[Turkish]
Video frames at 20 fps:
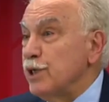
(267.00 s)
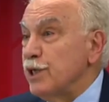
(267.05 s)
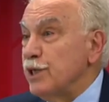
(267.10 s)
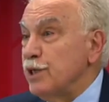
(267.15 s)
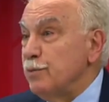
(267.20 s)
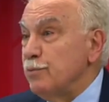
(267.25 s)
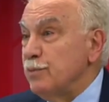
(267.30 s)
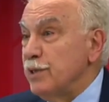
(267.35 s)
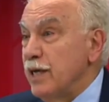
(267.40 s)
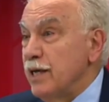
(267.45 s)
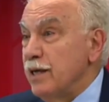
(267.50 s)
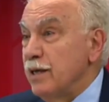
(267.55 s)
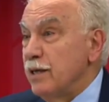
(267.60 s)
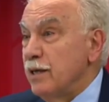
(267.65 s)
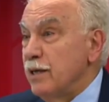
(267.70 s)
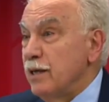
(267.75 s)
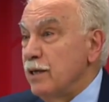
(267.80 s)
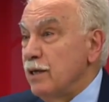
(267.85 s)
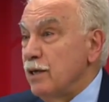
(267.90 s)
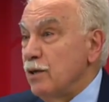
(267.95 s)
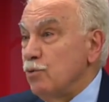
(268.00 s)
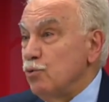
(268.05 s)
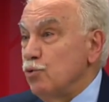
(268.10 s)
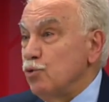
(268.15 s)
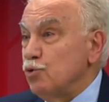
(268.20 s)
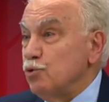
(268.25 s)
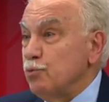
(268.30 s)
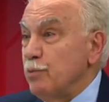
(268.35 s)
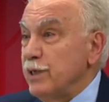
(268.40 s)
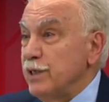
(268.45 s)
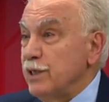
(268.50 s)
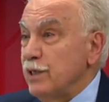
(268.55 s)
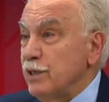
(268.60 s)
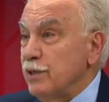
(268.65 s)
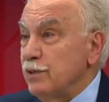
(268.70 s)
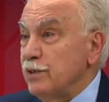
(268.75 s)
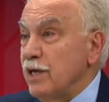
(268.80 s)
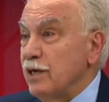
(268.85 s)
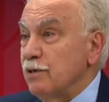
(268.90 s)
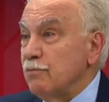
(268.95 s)
Ekim'de Ulus
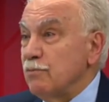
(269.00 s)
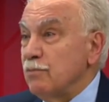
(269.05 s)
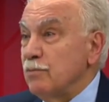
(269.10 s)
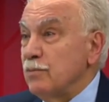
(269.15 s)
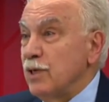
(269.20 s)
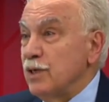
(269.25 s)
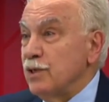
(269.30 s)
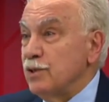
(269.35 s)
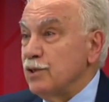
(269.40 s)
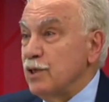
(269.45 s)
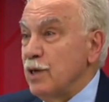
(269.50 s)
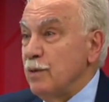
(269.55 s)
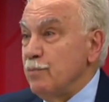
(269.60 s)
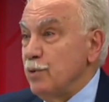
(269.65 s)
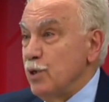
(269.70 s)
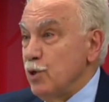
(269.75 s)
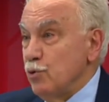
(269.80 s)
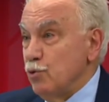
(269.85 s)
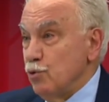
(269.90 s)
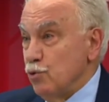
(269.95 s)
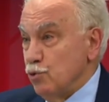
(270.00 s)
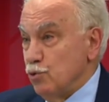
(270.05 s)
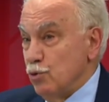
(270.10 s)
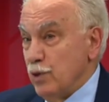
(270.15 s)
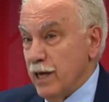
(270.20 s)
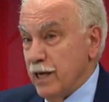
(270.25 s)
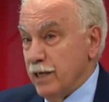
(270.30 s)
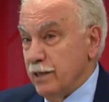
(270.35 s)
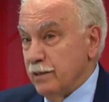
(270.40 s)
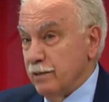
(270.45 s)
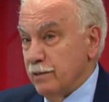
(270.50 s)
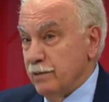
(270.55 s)
Meydanı'ndan Anıtkabir'e yürüdüler.